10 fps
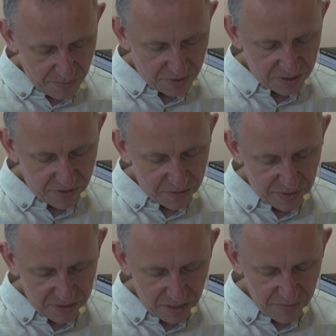pokazywać
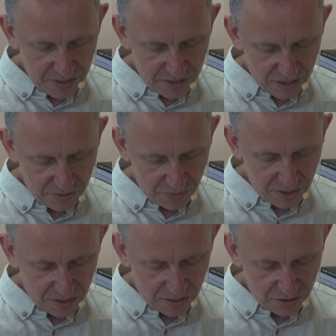palcami jedna
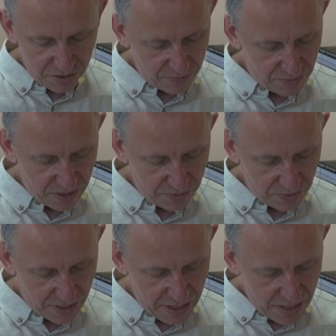drugiej, kiedy szedł na
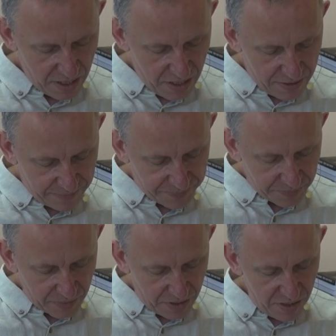górę
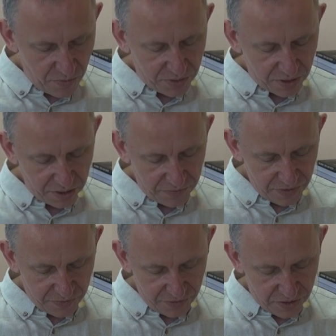i nie mógł tych drwinów